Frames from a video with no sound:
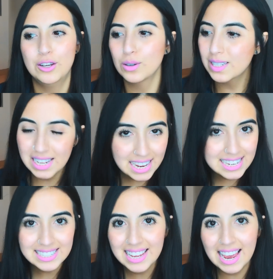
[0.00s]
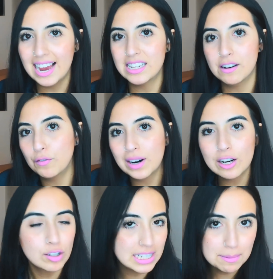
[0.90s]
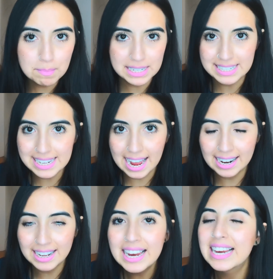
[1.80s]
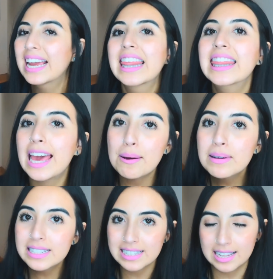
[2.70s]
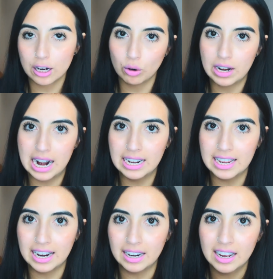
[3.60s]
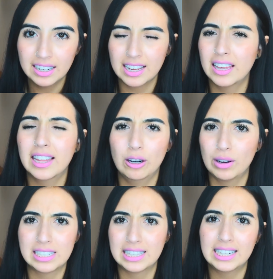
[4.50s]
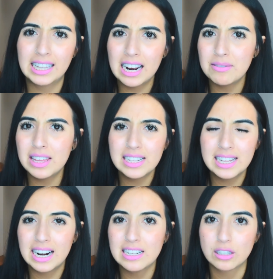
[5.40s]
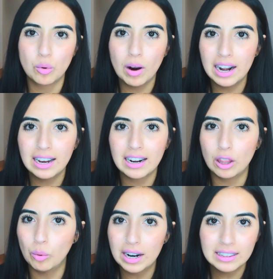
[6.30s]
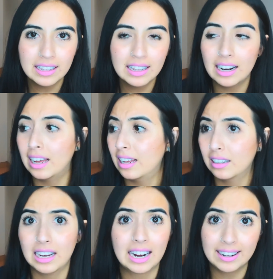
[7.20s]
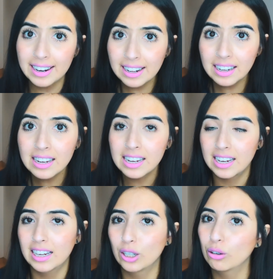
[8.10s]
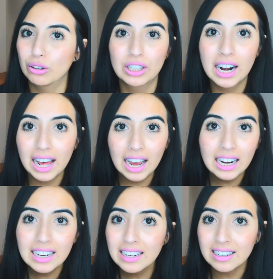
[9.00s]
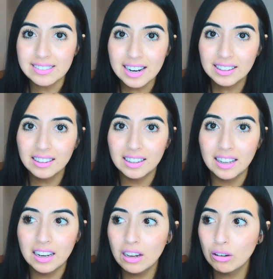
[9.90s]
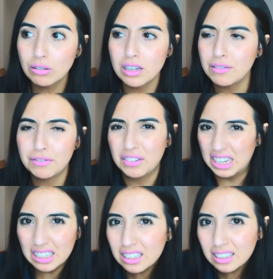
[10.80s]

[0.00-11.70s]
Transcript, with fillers: Y yo sé, es que allá afuera nos hacen pensar que debes de estar con alguien, que de lo que se trata la vida es ir a la escuela, graduarte de la carrera, encontrar a alguien, casarte, tener hijos y fin.